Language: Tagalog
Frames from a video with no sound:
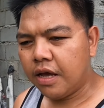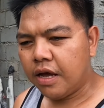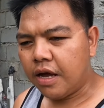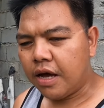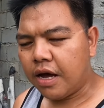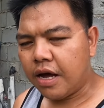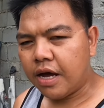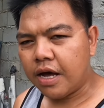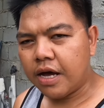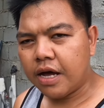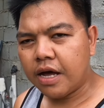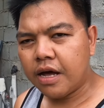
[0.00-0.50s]

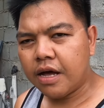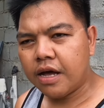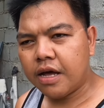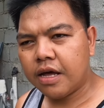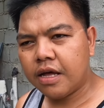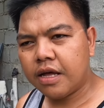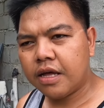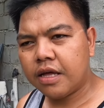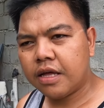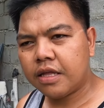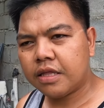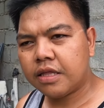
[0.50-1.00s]

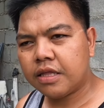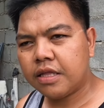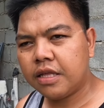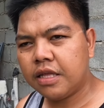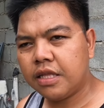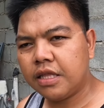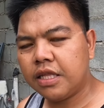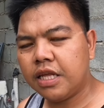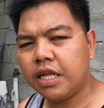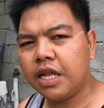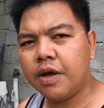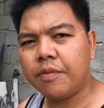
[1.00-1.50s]
At
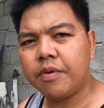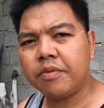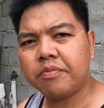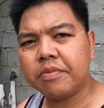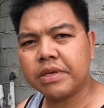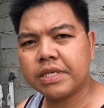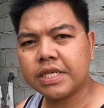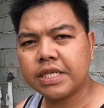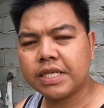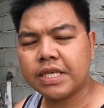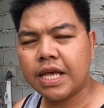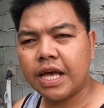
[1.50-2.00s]
hindi naman
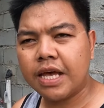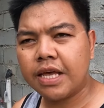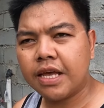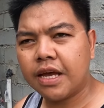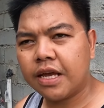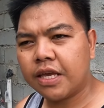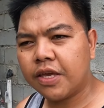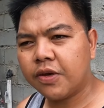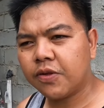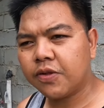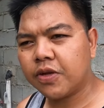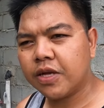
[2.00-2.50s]
masasayang
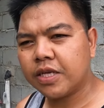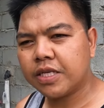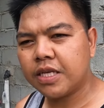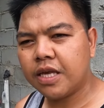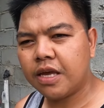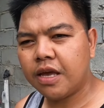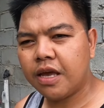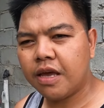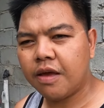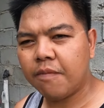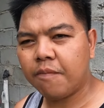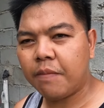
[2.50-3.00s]
'yon
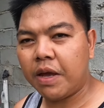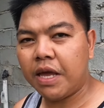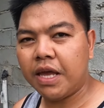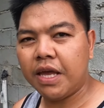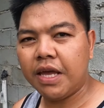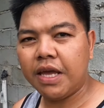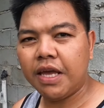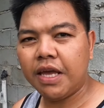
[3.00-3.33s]
kasi may